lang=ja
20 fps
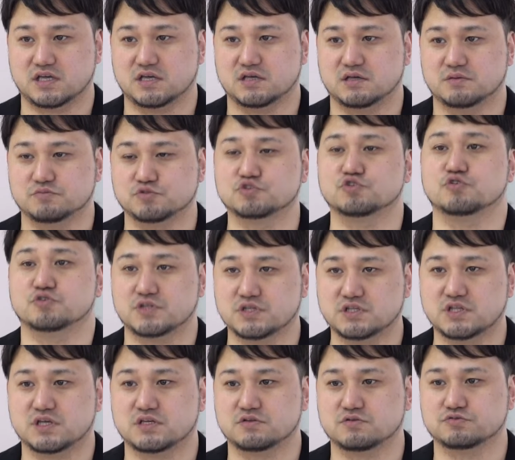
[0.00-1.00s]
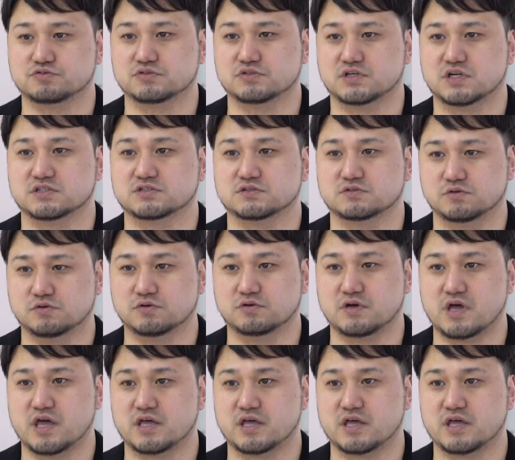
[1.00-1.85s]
えー、無償で提供する活動、